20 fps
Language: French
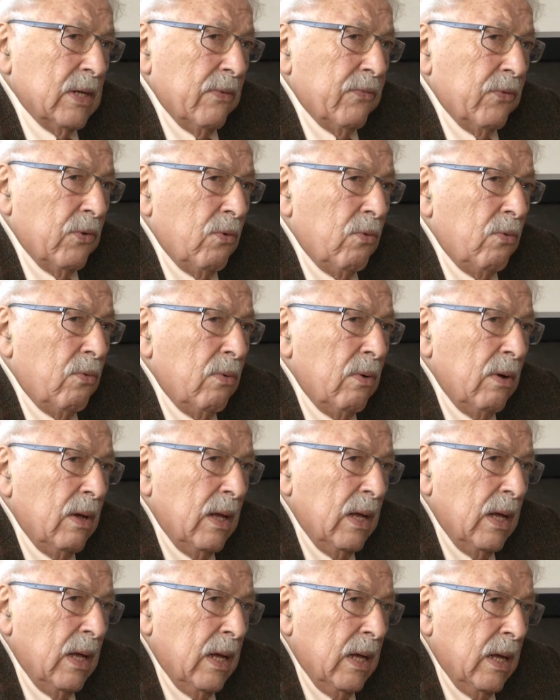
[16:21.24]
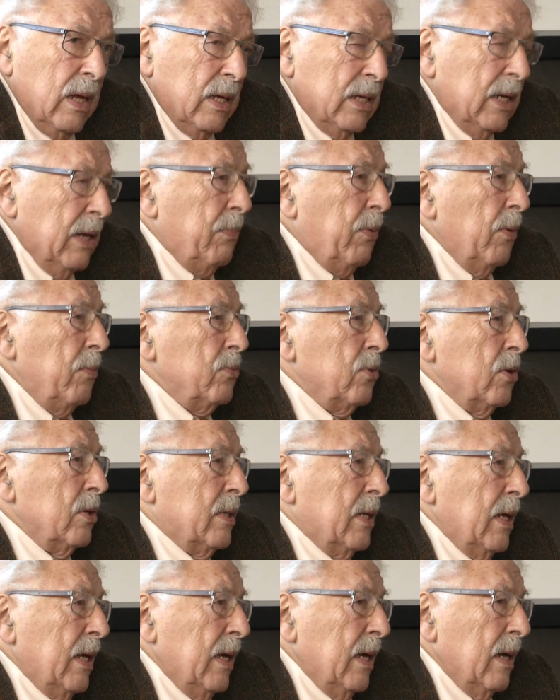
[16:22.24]
avions des pommes de
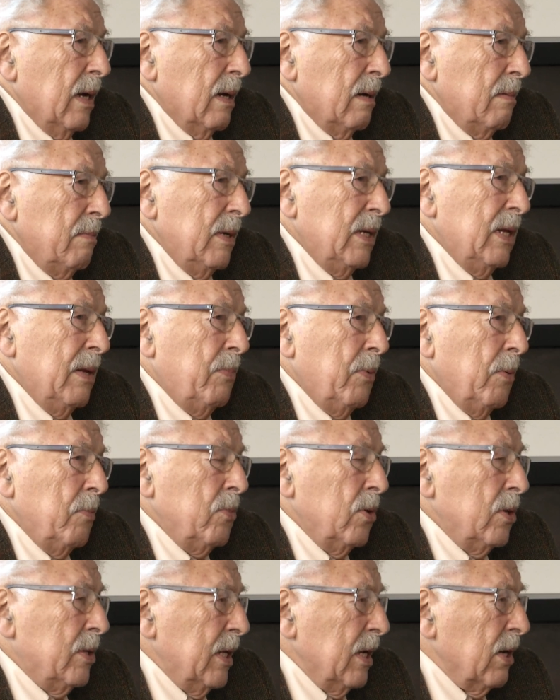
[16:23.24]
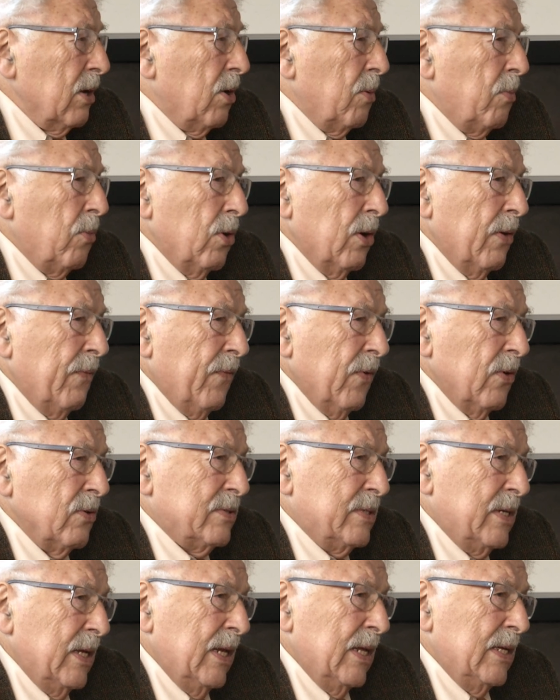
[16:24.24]
terre, mais des pommes de terre comme on les fait en
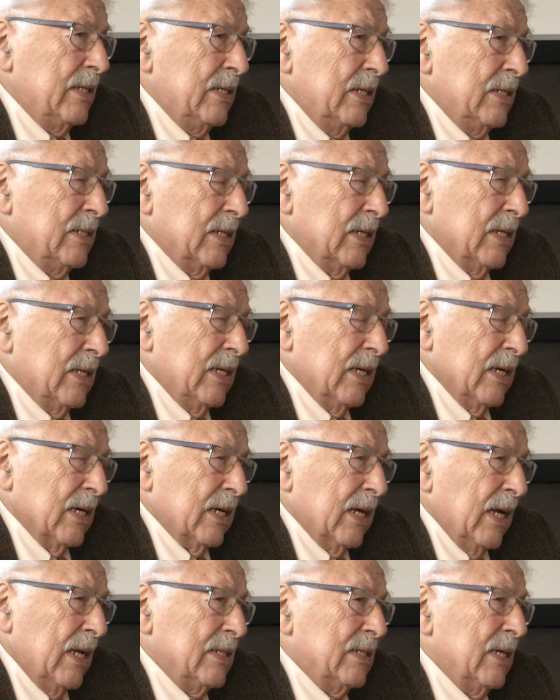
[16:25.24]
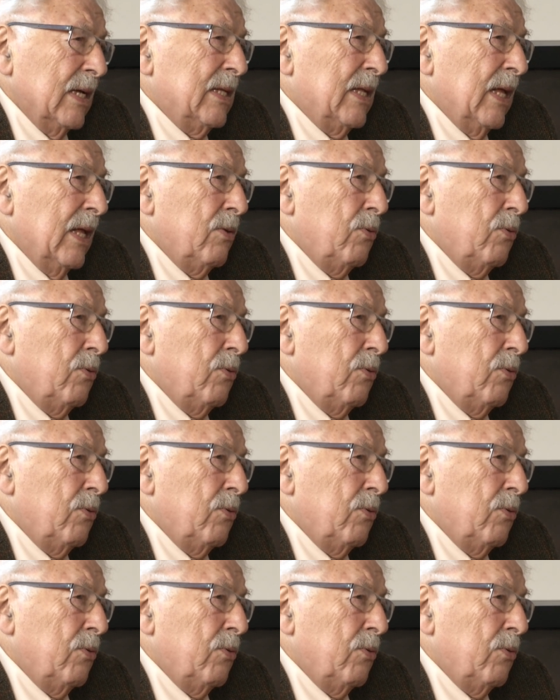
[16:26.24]
Silésie, c'est-à-dire qu'elles étaient